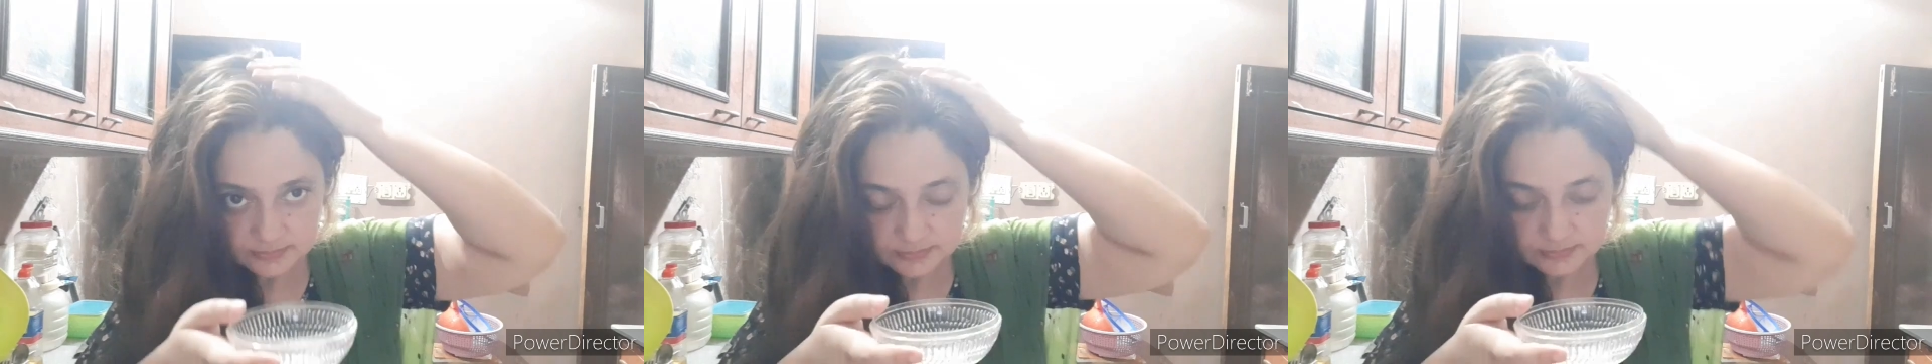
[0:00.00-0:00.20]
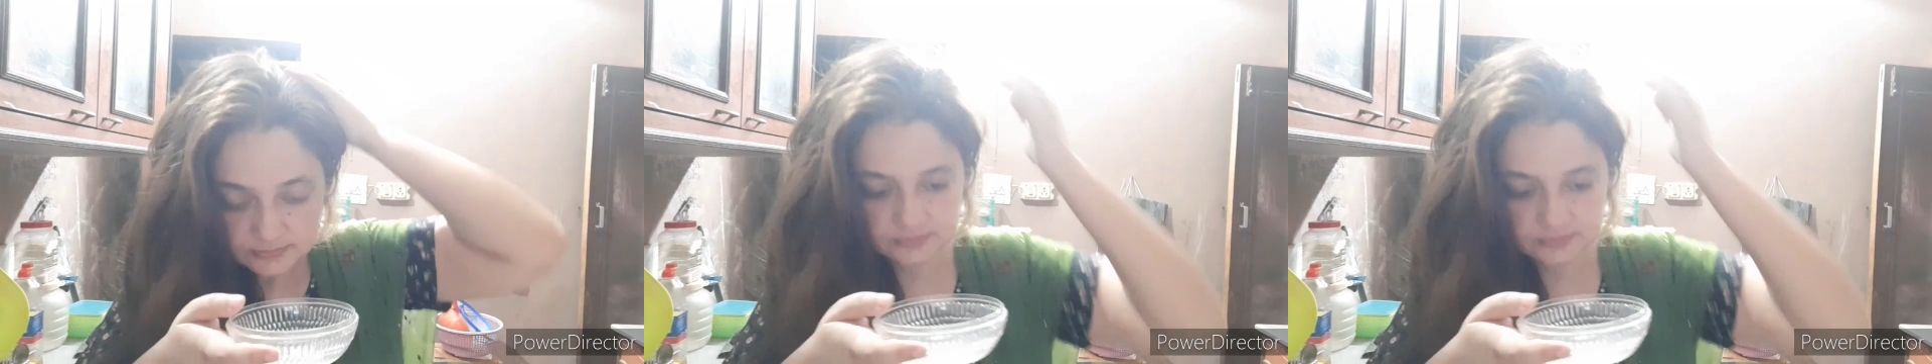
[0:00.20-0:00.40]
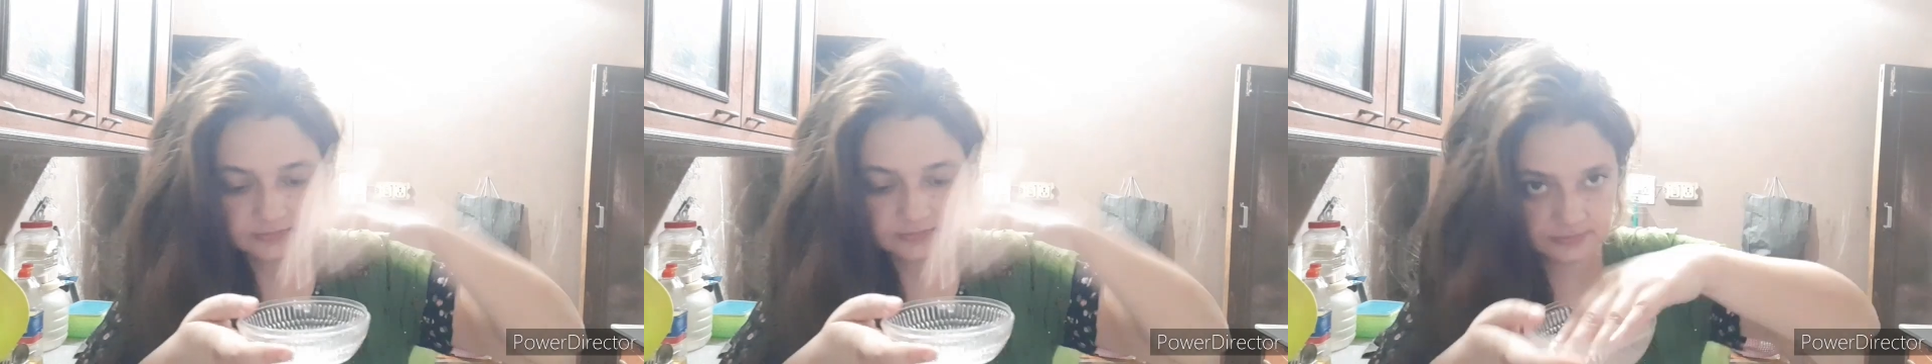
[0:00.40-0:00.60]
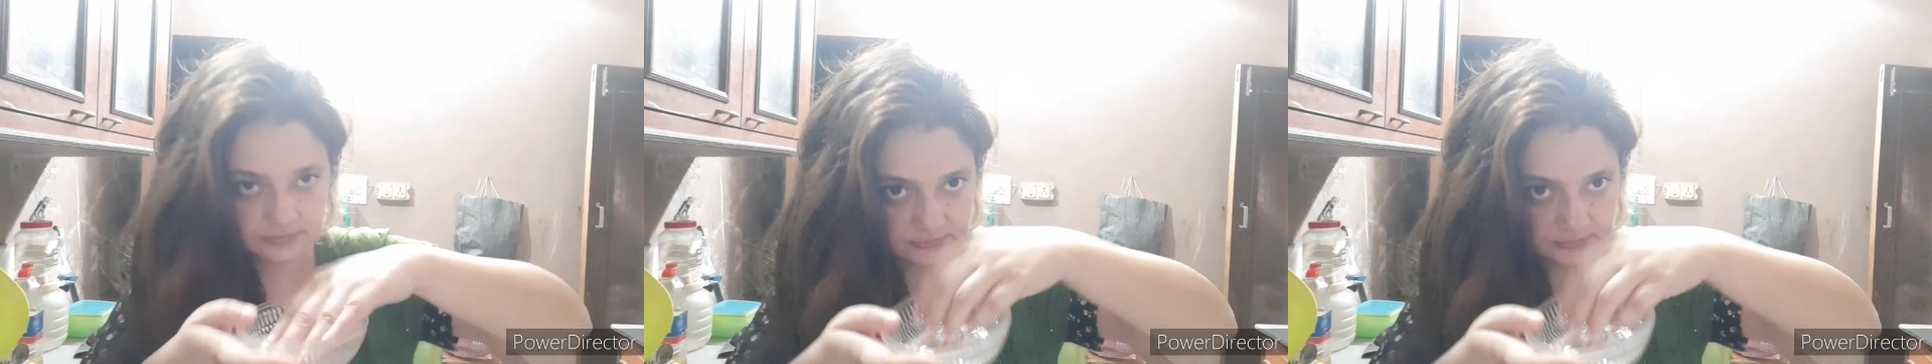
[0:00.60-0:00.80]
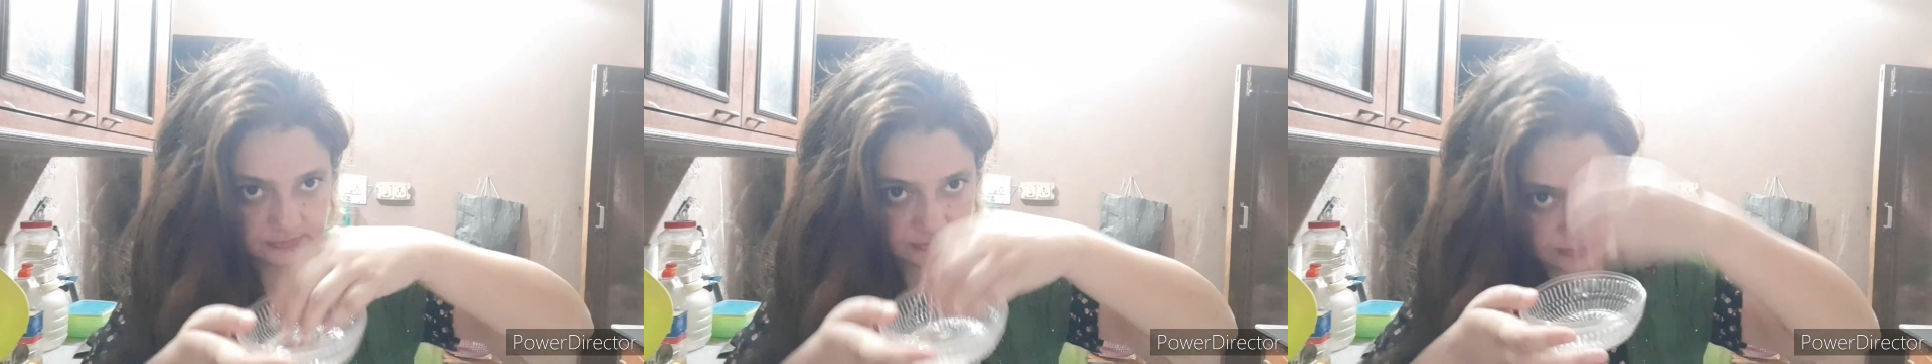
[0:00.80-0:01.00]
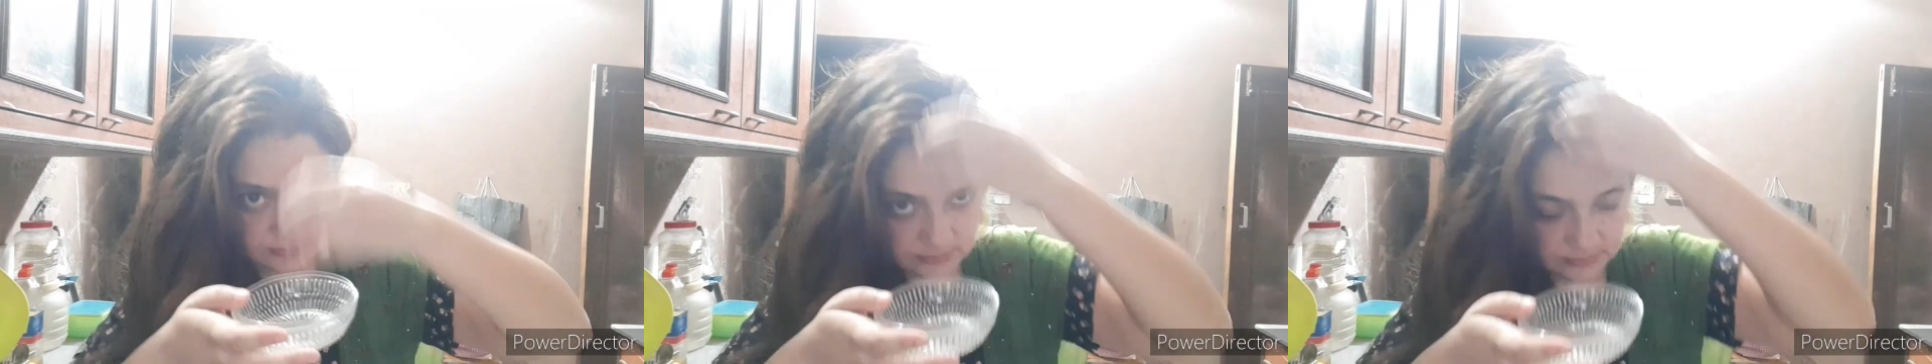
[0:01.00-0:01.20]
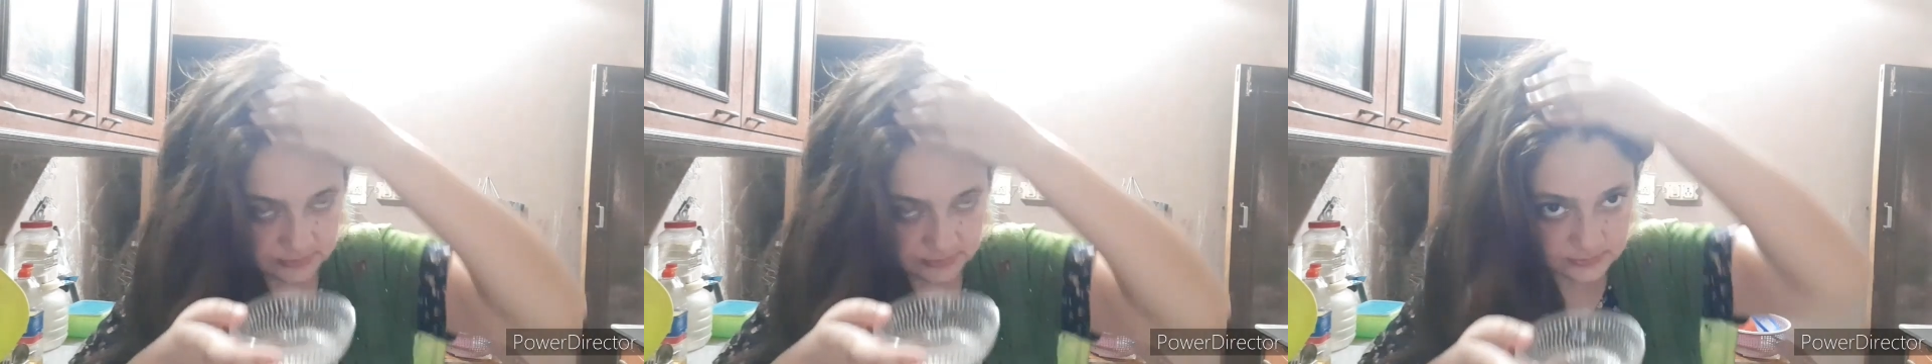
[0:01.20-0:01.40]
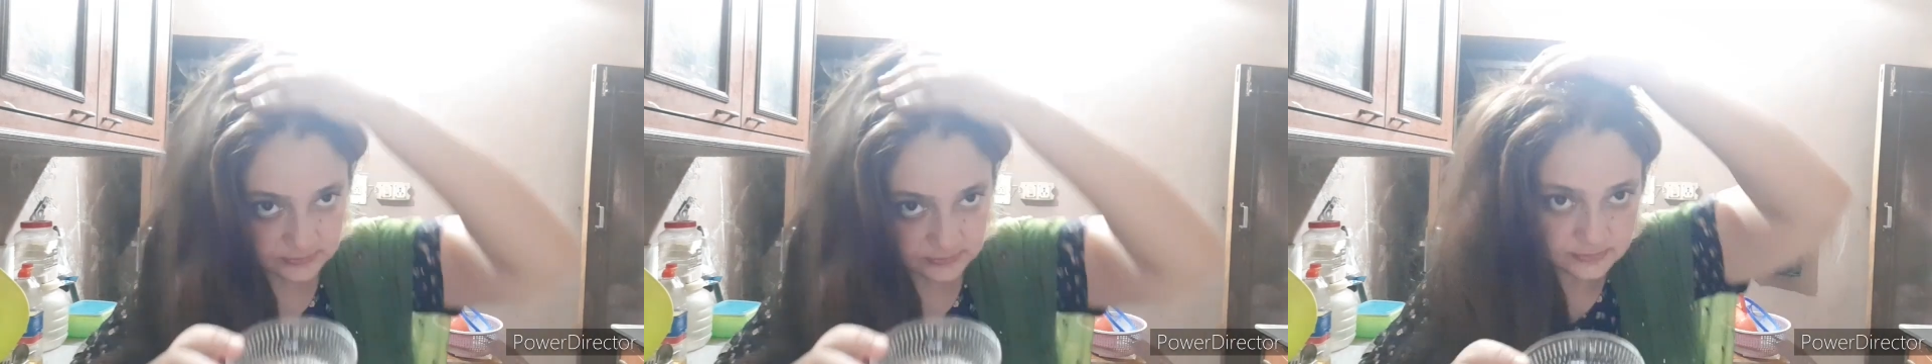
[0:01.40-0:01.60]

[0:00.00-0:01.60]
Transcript: तो एलोवेरा का जेल वैसे आपको